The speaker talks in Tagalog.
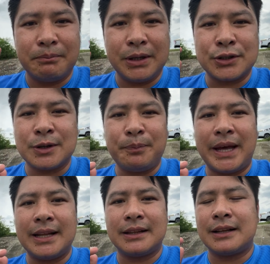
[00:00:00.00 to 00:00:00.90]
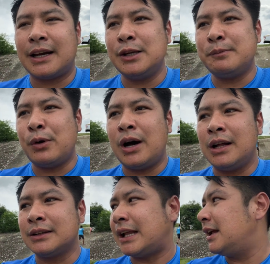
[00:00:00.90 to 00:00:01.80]
Because of that, kayo po
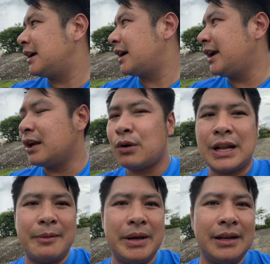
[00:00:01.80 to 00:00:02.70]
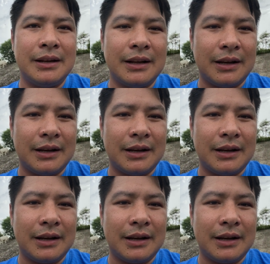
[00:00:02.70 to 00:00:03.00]
ang talagang hero namin.